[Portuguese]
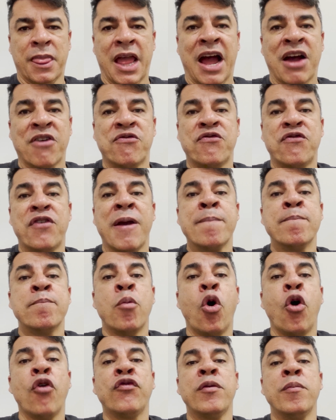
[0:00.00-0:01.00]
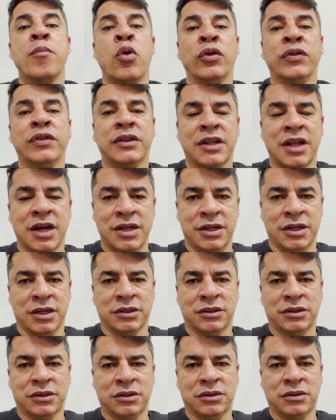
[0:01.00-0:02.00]
A fé move
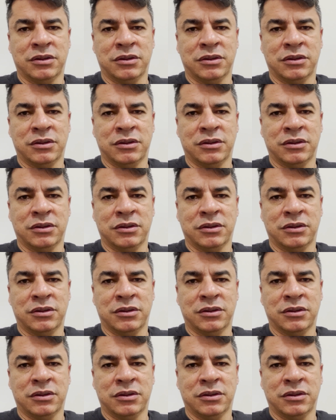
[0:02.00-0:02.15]
montanhas.